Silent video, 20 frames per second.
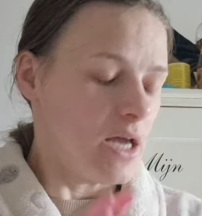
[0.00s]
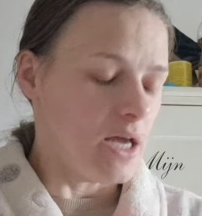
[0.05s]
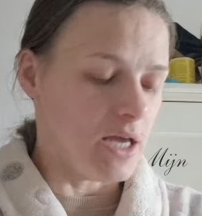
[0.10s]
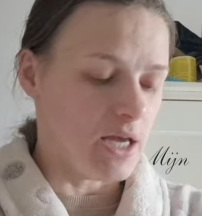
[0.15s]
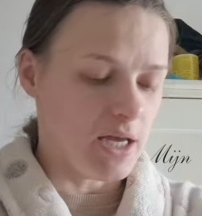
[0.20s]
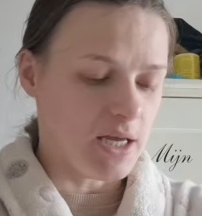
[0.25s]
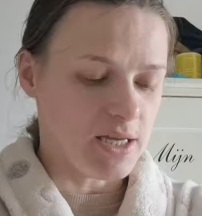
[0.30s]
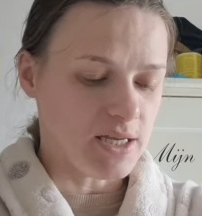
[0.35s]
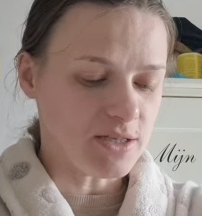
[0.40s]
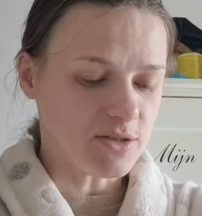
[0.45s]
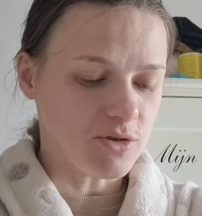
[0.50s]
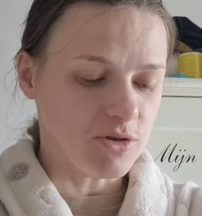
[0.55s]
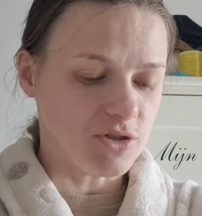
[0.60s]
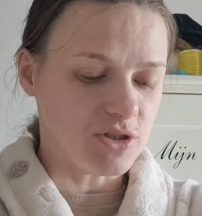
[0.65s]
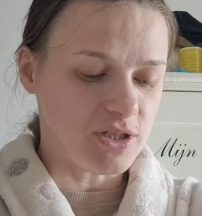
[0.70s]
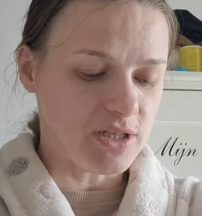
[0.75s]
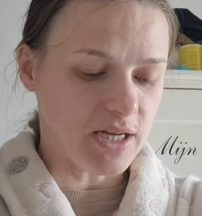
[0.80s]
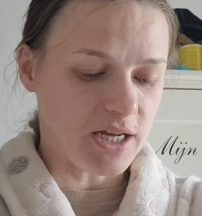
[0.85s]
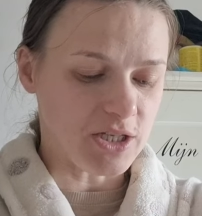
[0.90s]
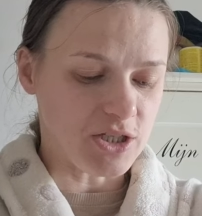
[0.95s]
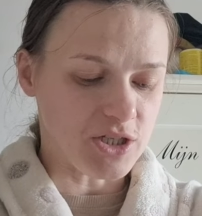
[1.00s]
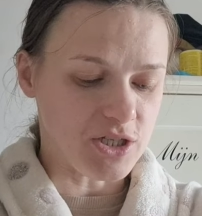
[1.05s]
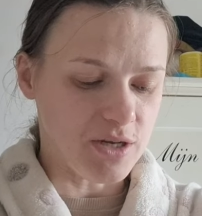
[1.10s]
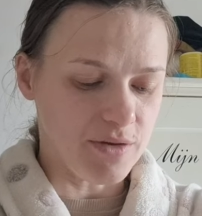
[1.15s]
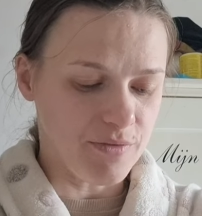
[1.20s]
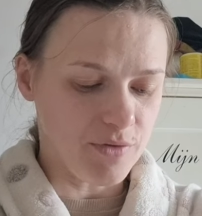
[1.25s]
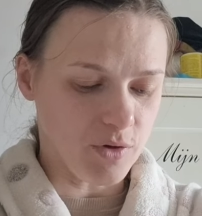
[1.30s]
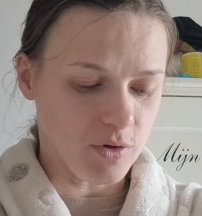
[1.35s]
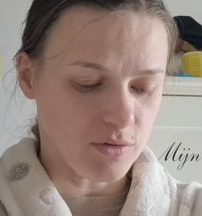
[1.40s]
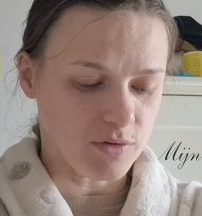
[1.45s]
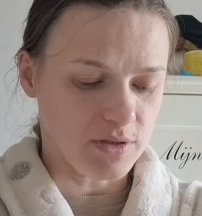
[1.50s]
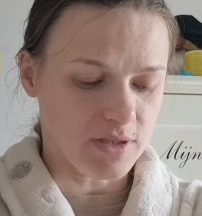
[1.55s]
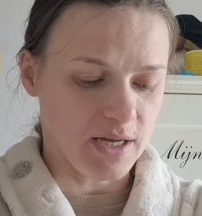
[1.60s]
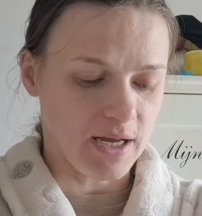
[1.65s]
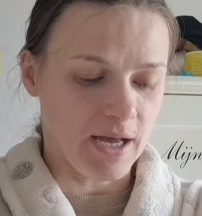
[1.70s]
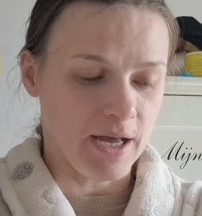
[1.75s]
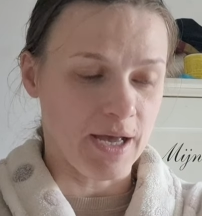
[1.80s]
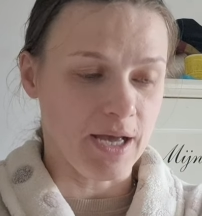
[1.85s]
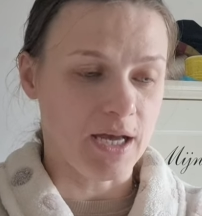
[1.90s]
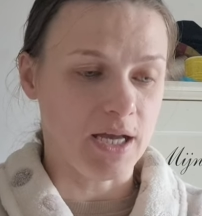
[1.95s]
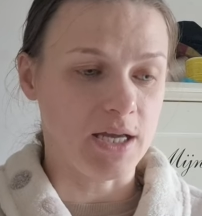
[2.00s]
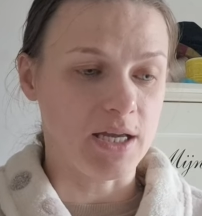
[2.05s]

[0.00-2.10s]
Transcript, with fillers: E, jest godzina dziewiąta.